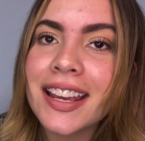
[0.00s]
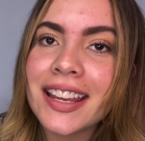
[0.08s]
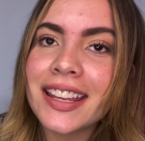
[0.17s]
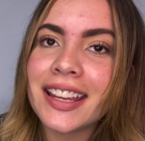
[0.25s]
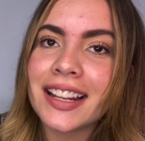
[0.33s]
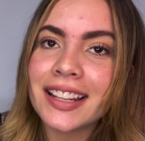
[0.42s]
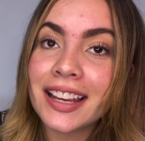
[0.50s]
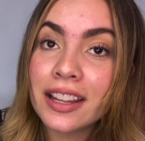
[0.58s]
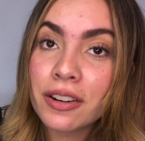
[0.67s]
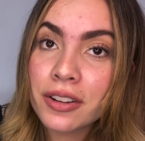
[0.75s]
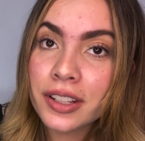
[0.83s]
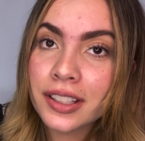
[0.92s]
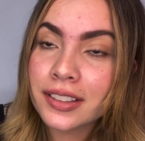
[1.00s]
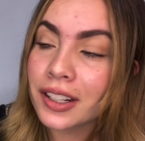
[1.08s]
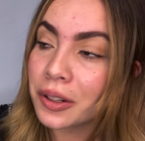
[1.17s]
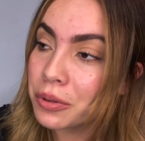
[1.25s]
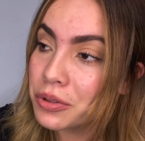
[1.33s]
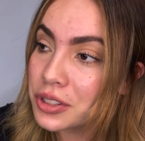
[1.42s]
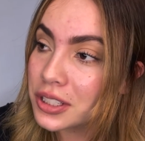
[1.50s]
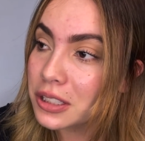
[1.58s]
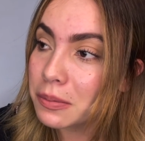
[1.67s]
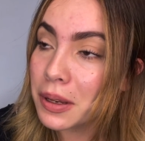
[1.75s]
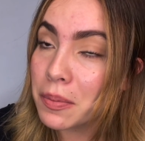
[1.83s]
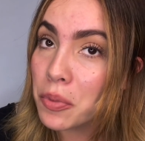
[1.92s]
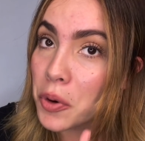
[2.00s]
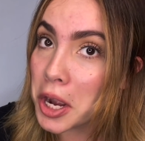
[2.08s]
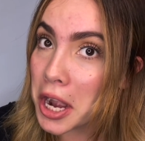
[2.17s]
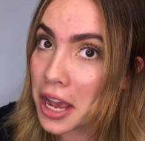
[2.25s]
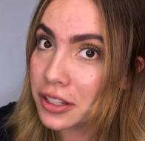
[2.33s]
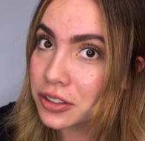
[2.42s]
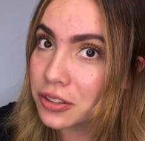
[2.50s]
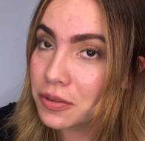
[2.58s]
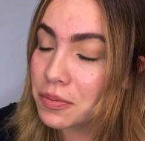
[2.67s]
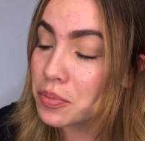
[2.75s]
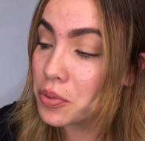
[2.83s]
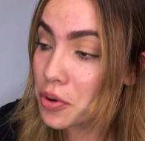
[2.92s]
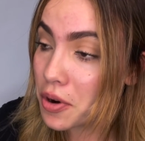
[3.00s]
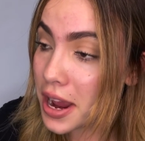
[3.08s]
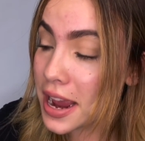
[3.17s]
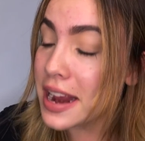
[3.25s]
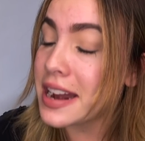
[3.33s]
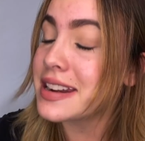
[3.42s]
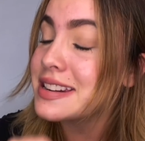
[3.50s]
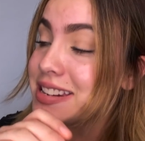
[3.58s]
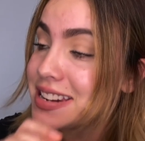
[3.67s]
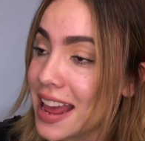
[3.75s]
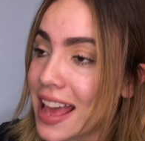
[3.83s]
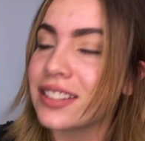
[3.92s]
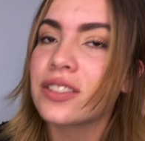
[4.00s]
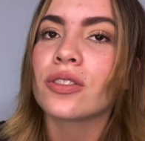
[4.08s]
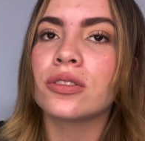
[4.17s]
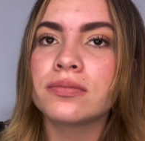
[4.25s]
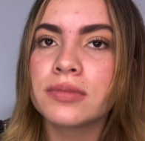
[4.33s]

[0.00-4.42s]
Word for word: Y el día de hoy te traigo un chisme buenazo, buenazo.